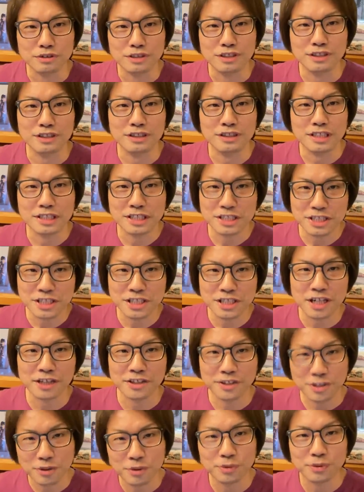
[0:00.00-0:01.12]
えー、いちじか
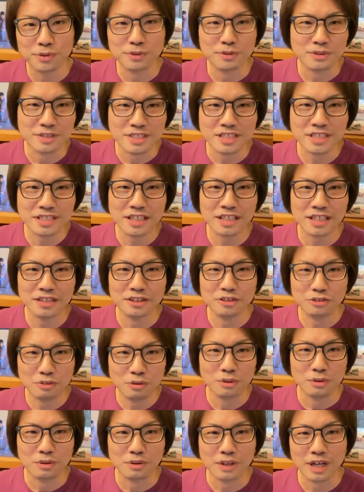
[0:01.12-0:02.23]
んにほんというにじかん
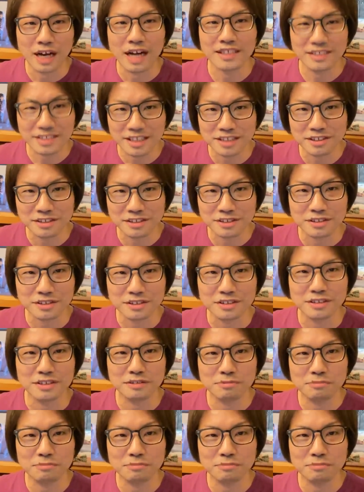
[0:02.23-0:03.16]
の解説、